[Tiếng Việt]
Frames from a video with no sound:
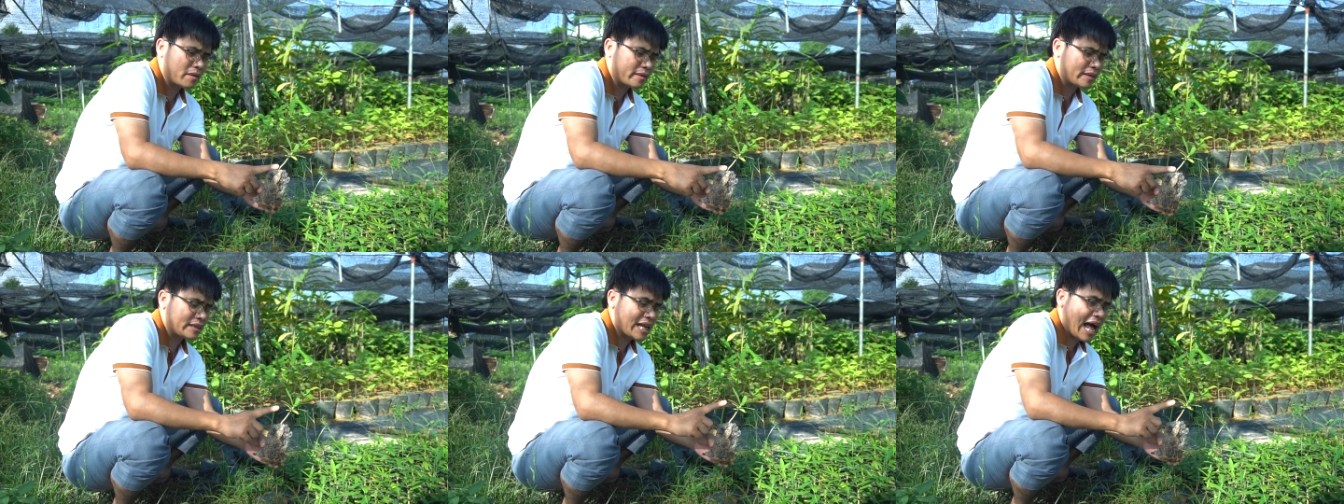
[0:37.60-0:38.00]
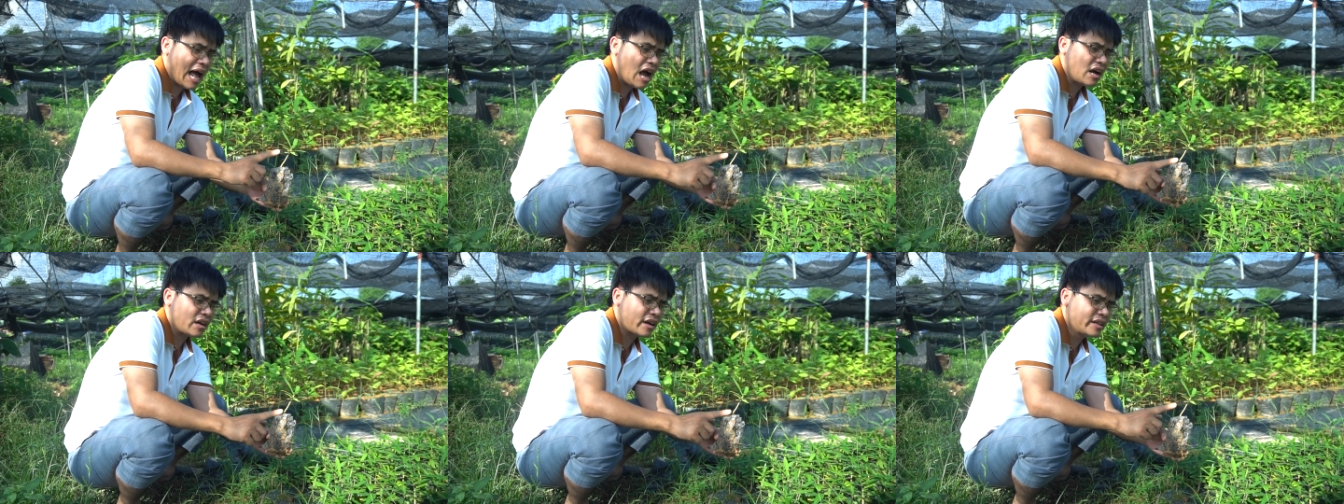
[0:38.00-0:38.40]
cái
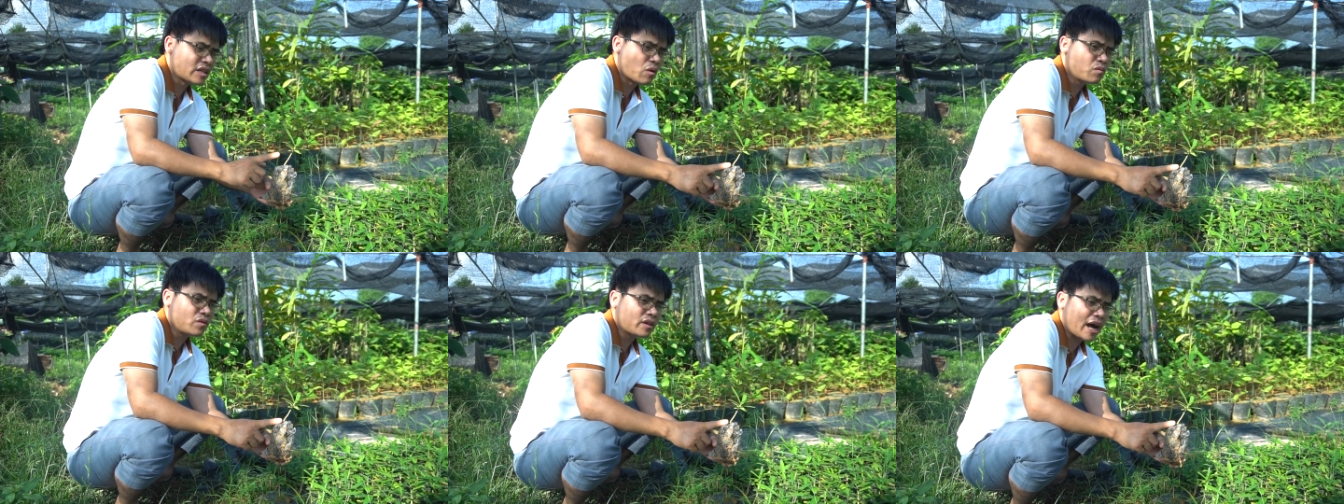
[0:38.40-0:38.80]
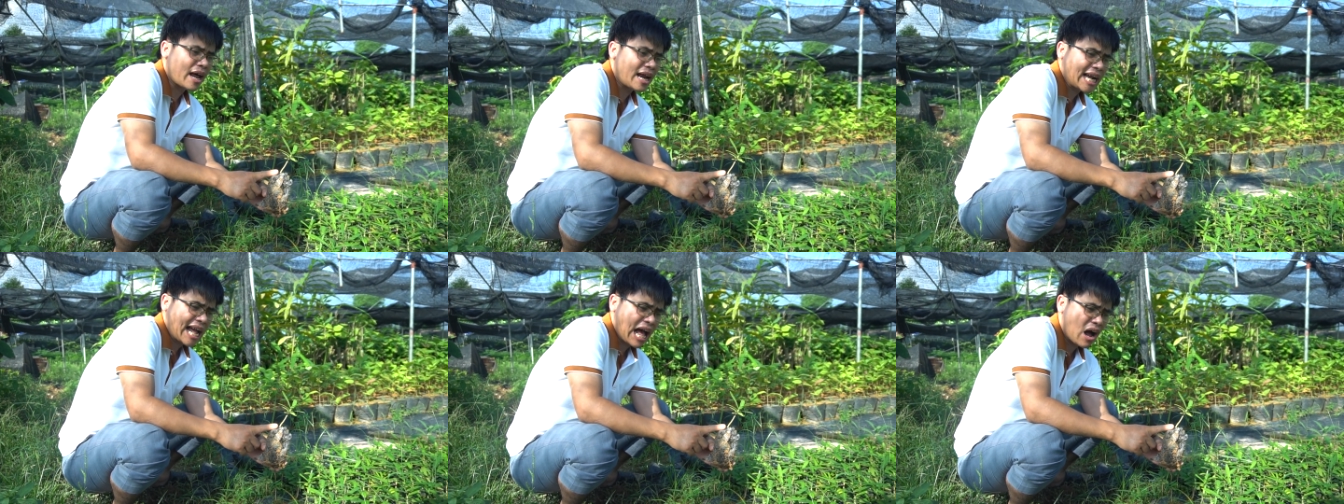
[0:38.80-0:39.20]
giá cây giống khá
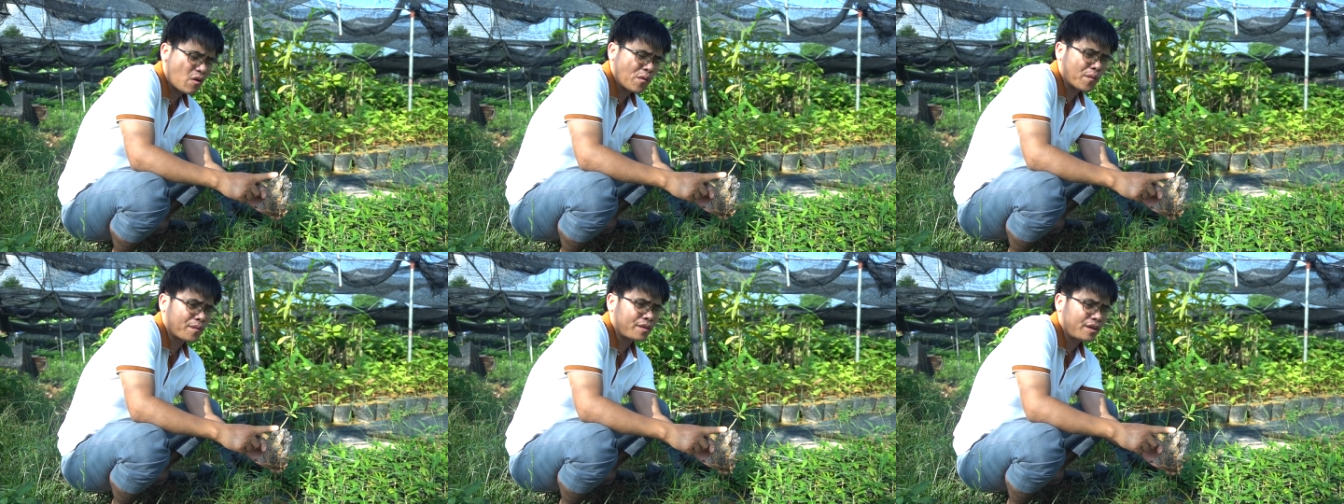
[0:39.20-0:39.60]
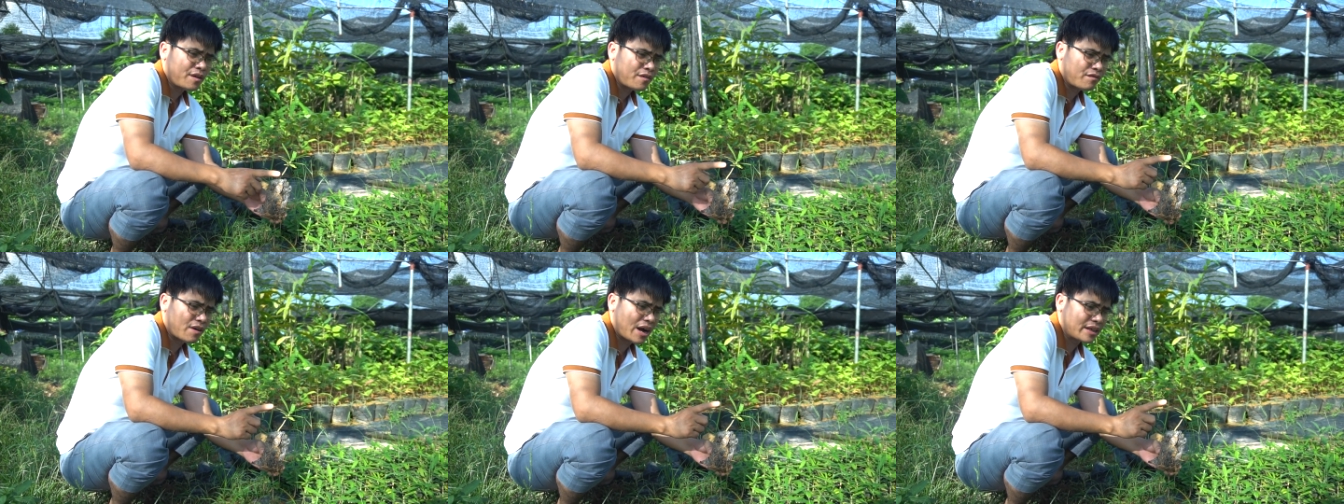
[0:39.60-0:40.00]
là cao
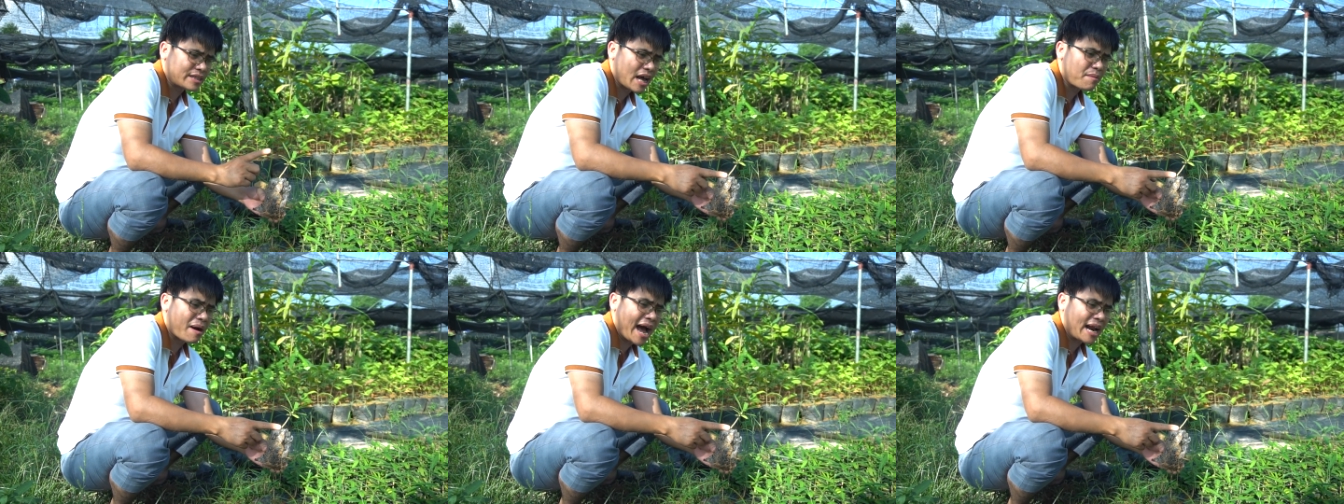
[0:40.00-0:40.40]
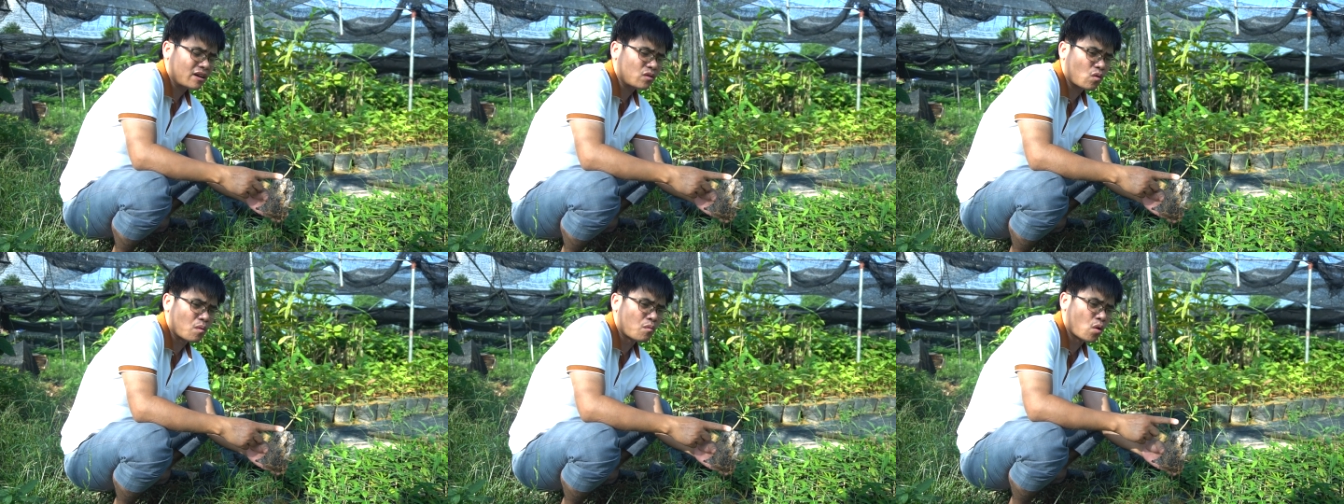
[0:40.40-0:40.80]
và giá bán
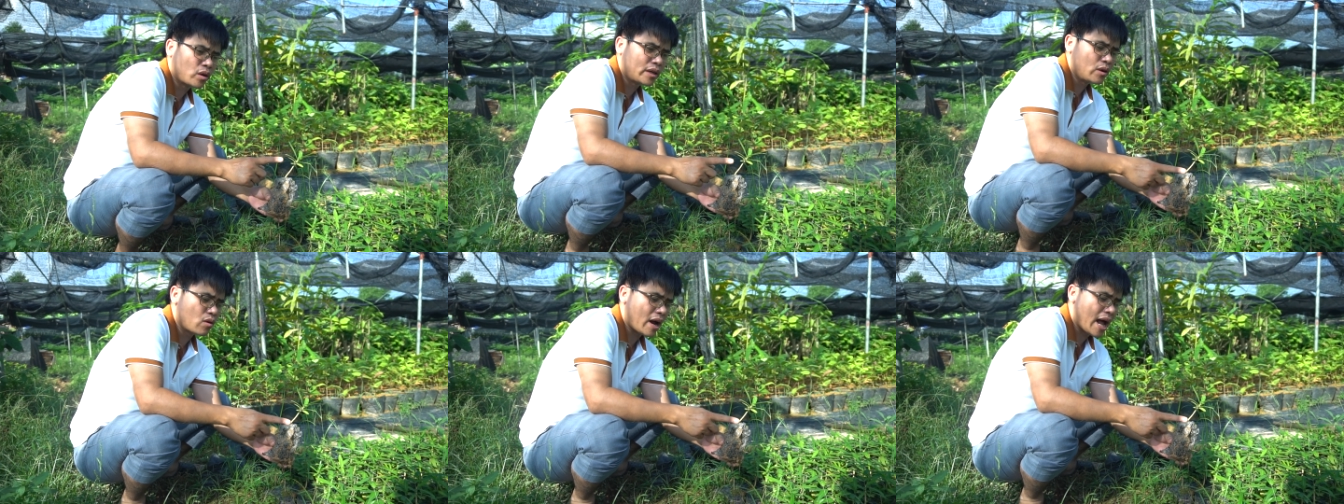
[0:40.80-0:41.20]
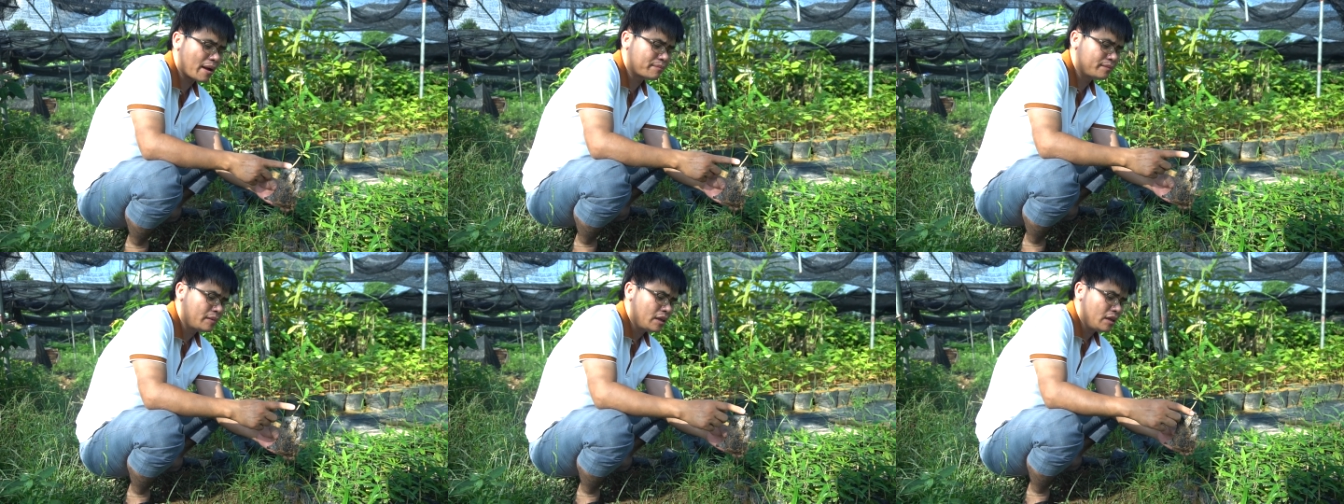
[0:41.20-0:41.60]
của 1 kg
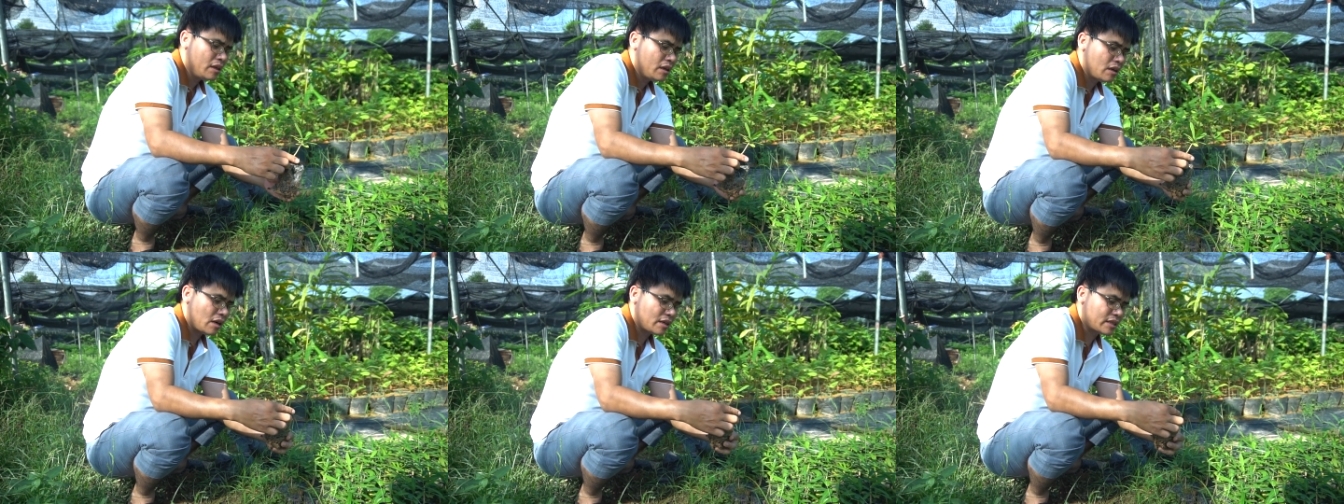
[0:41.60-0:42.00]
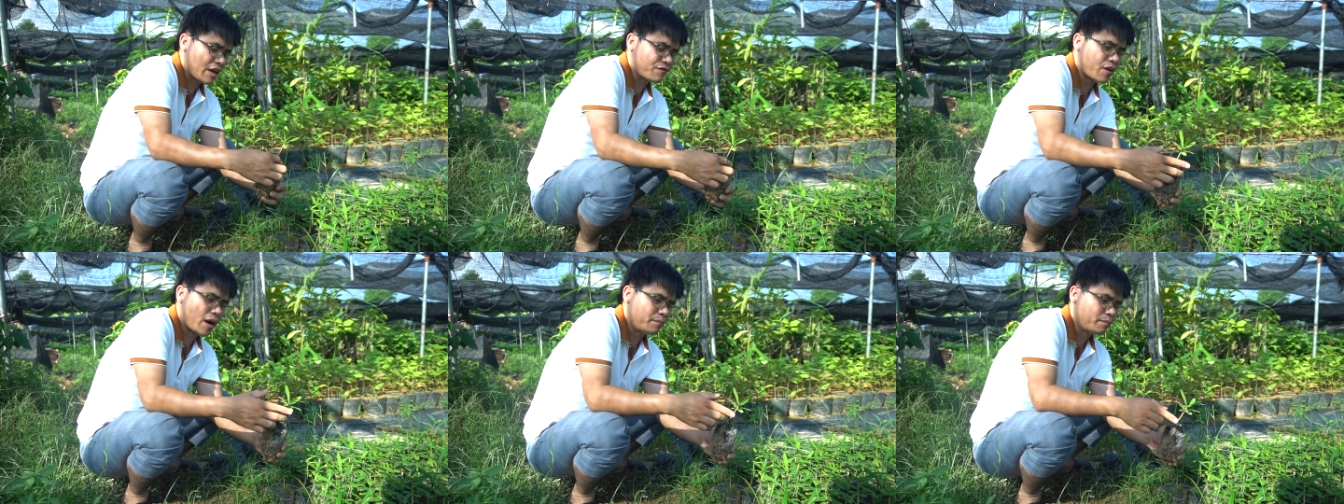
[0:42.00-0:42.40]
sản
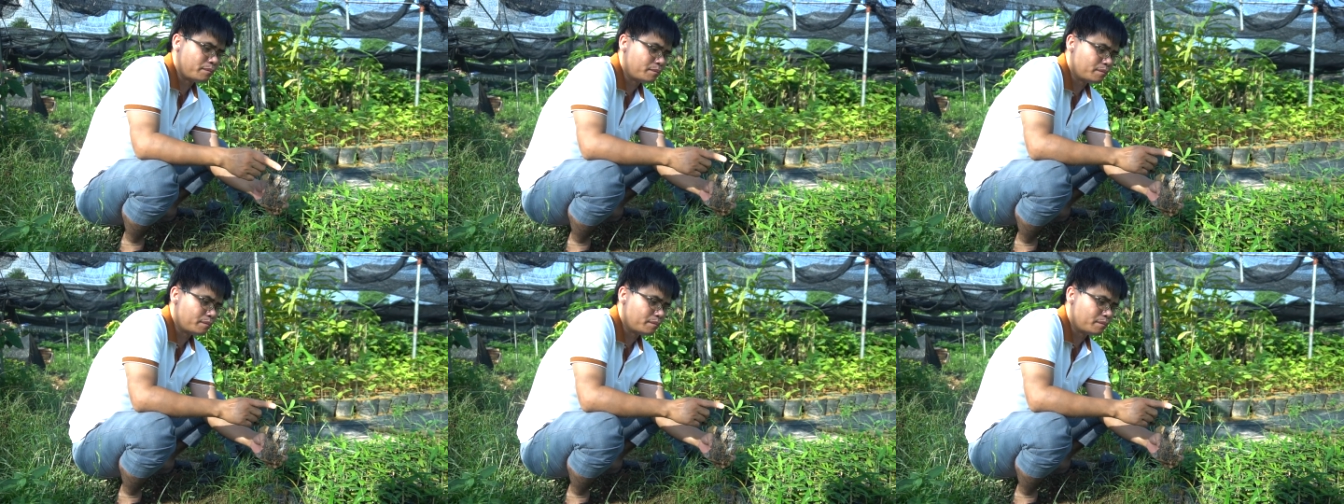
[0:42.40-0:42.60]
phẩm